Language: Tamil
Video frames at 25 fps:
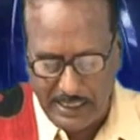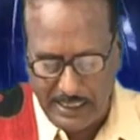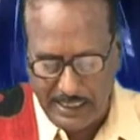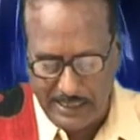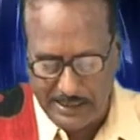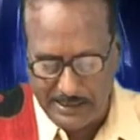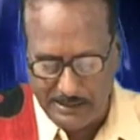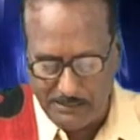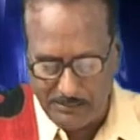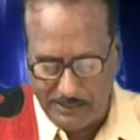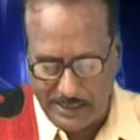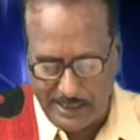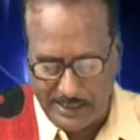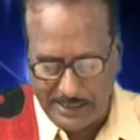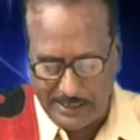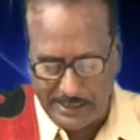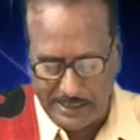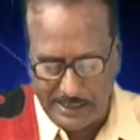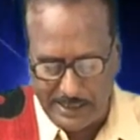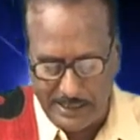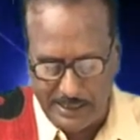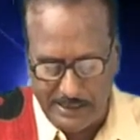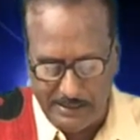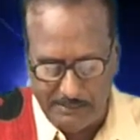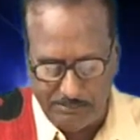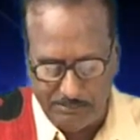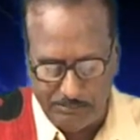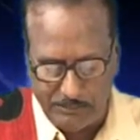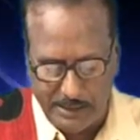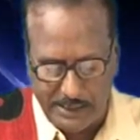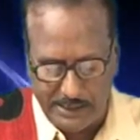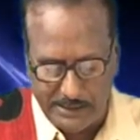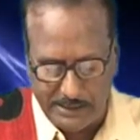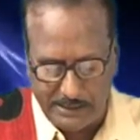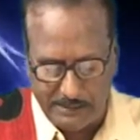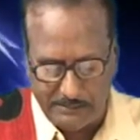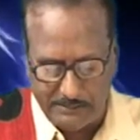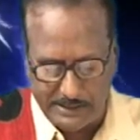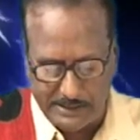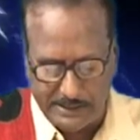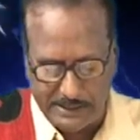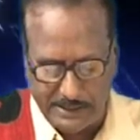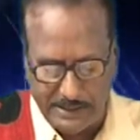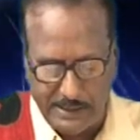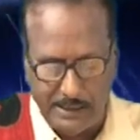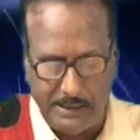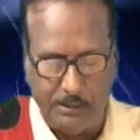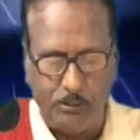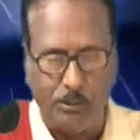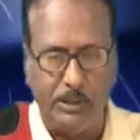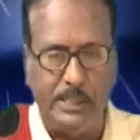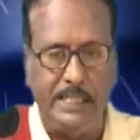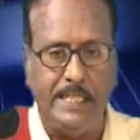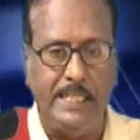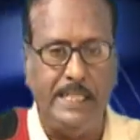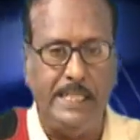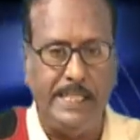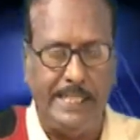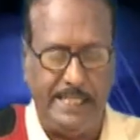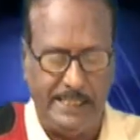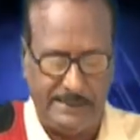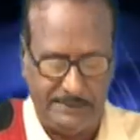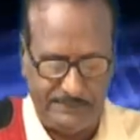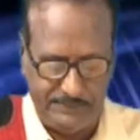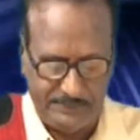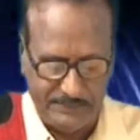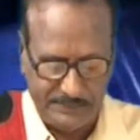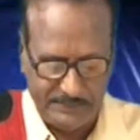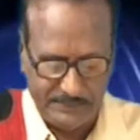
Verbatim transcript: ஆடு மாடுகளை மேய்த்து வந்த ஒரு இடையர்